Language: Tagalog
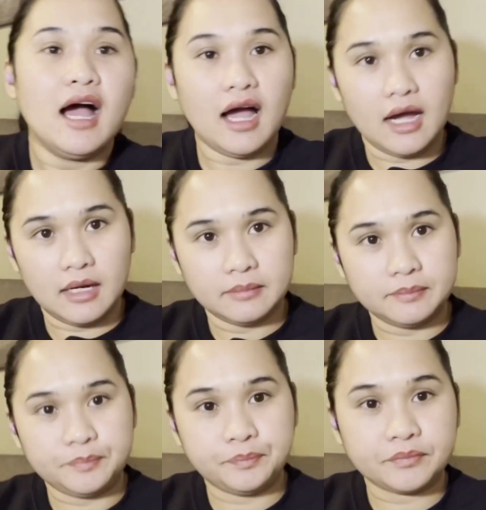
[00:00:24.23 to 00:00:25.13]

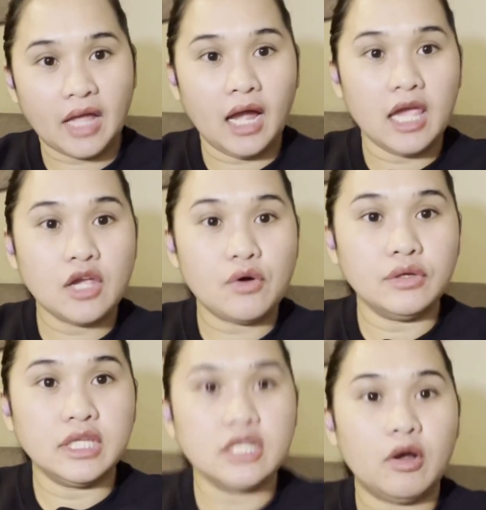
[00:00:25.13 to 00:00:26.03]
Um, ang iko
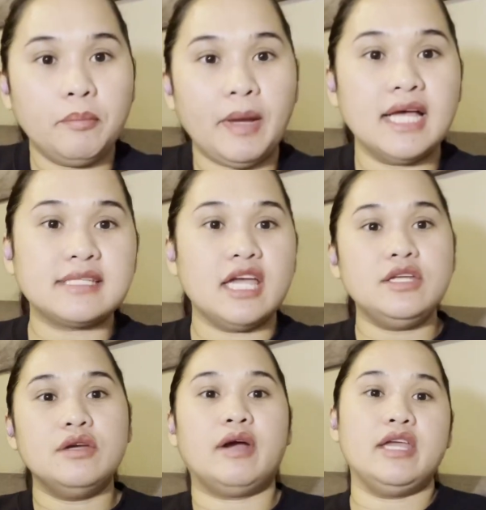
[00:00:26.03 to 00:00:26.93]
ko pala sa
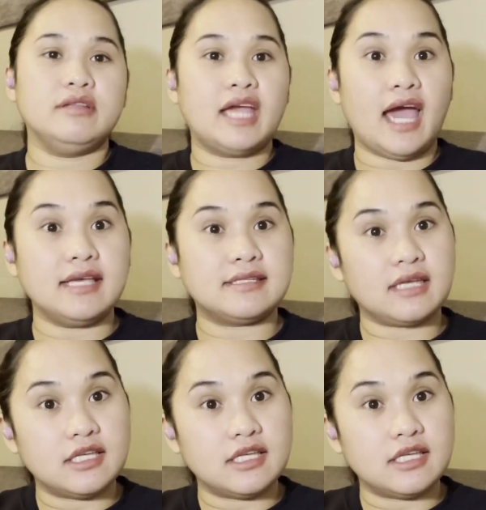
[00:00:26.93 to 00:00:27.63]
inyo ngayon guys